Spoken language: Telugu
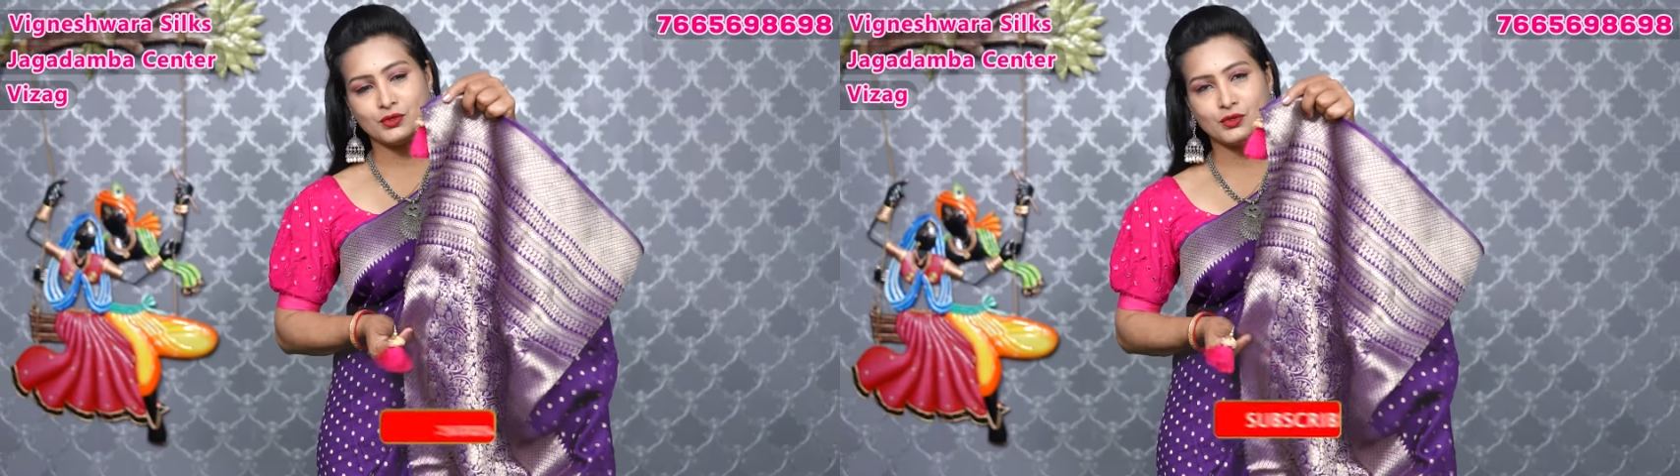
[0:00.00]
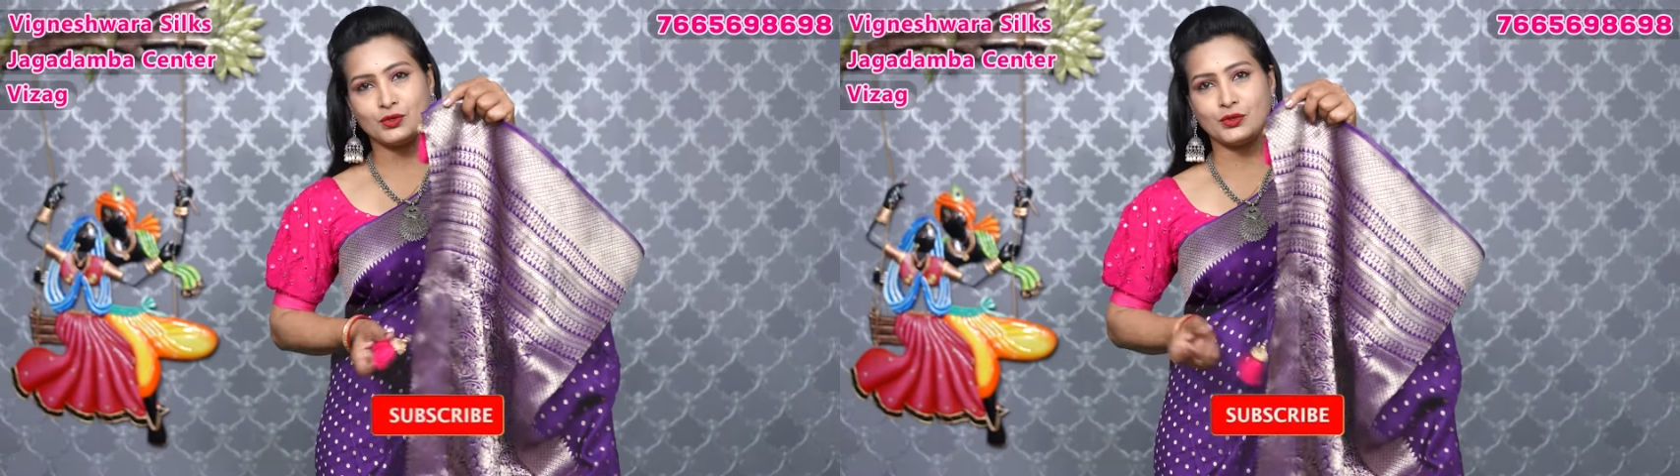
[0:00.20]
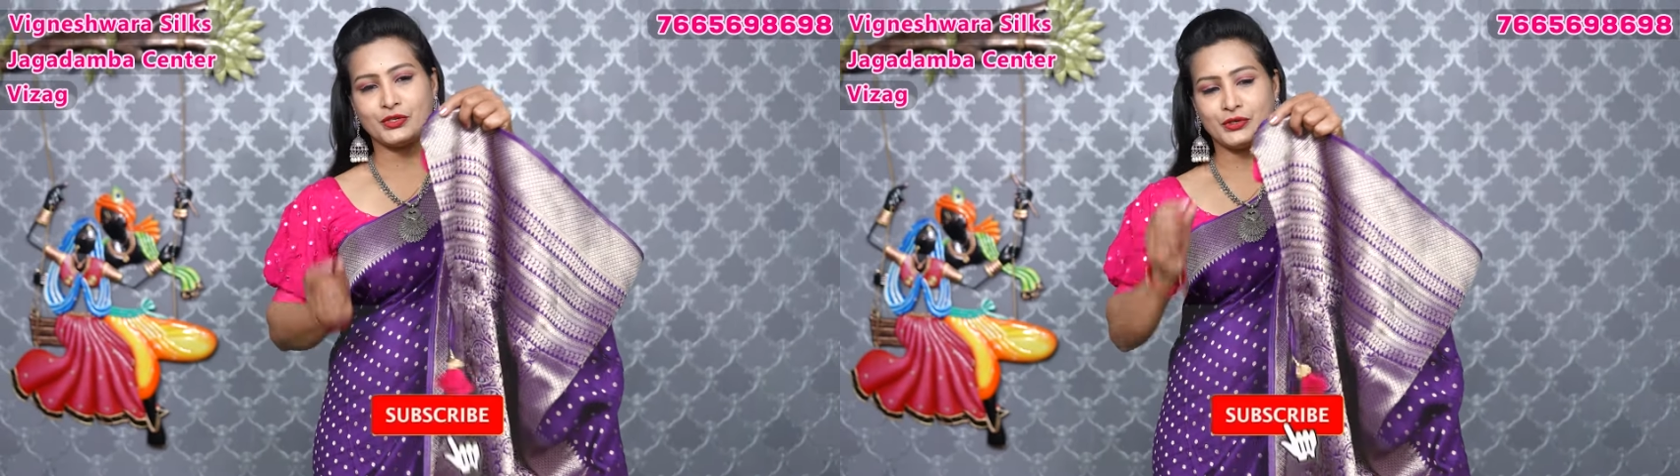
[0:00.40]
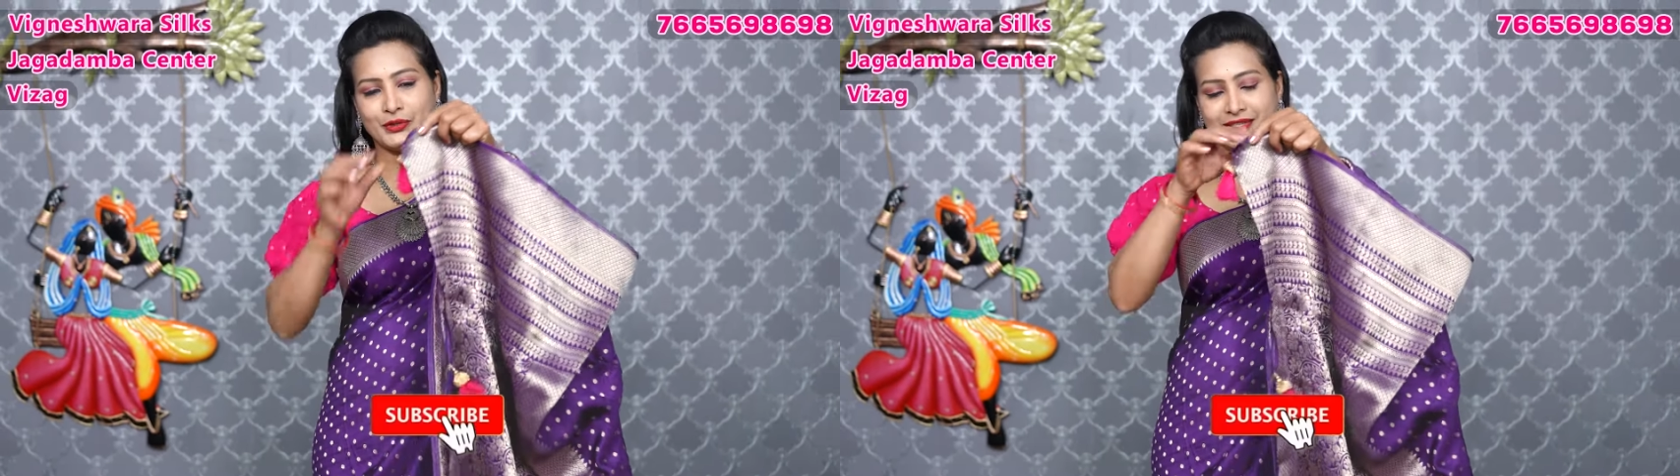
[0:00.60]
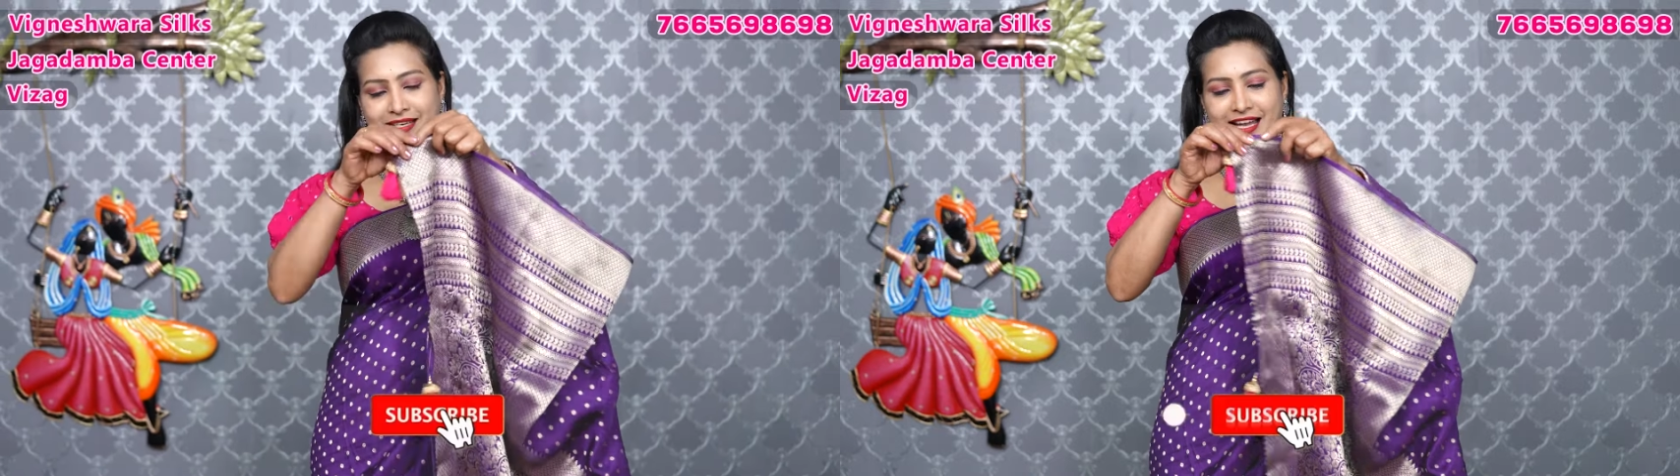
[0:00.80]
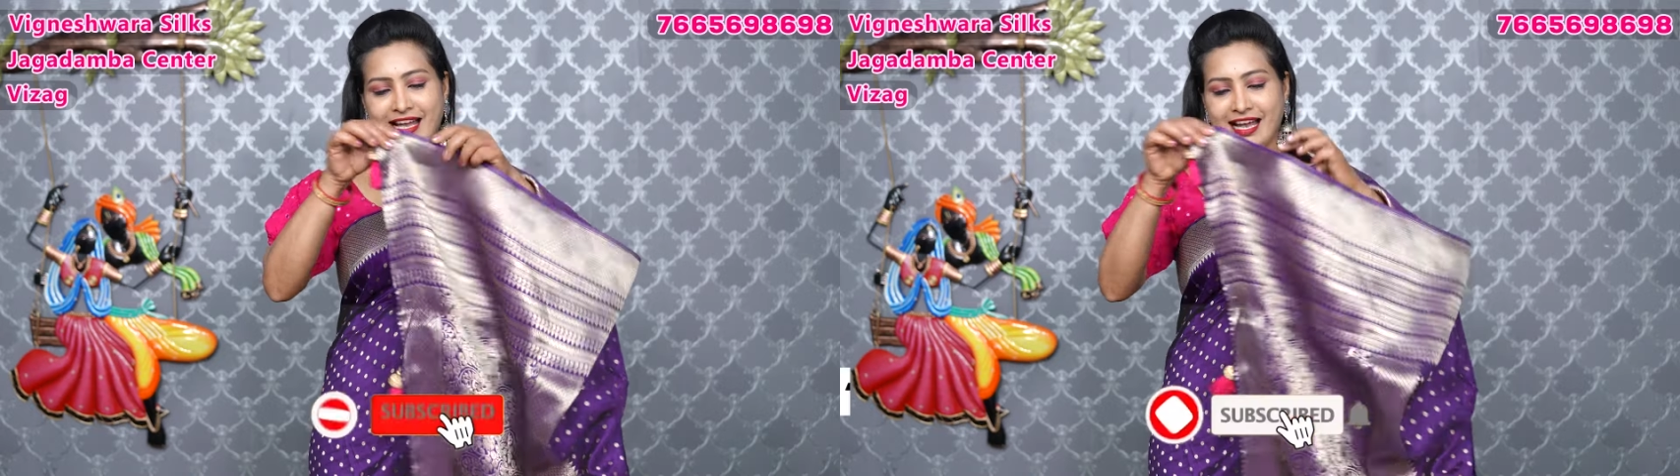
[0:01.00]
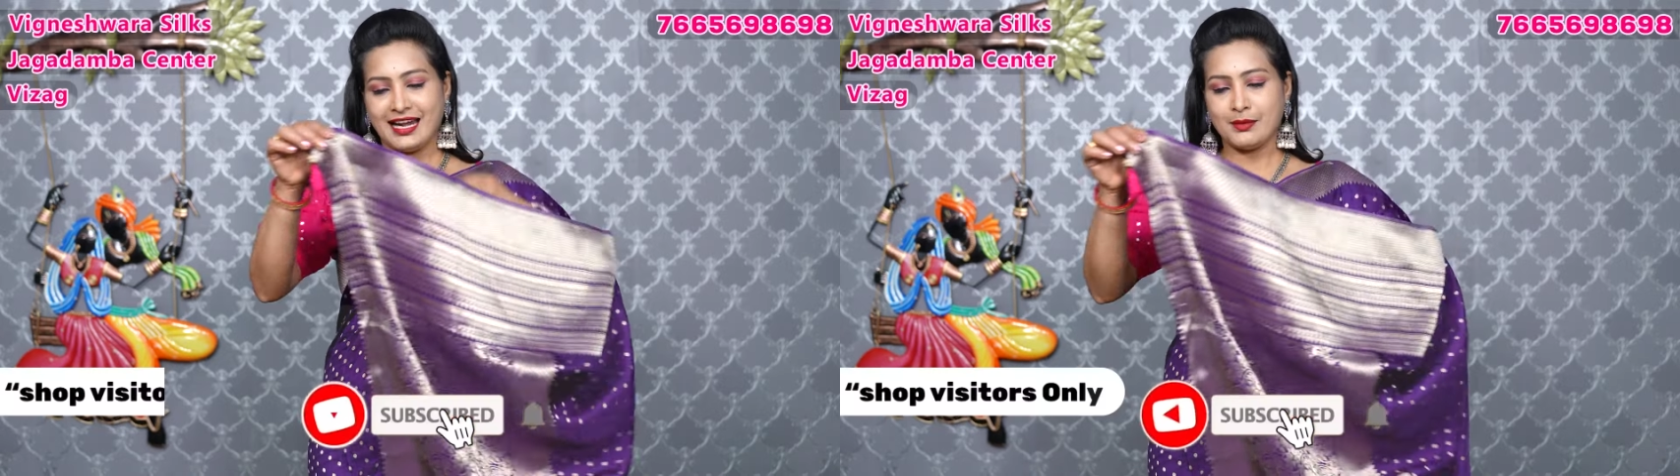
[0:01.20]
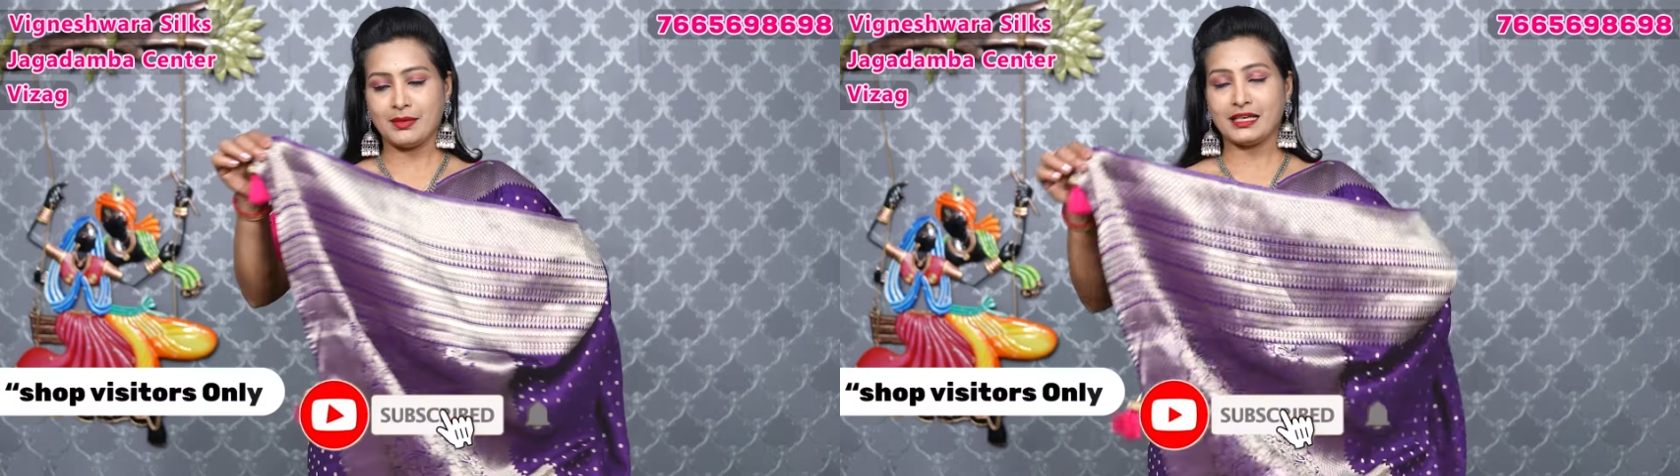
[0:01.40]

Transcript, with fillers: సో క్యూట్ అండ్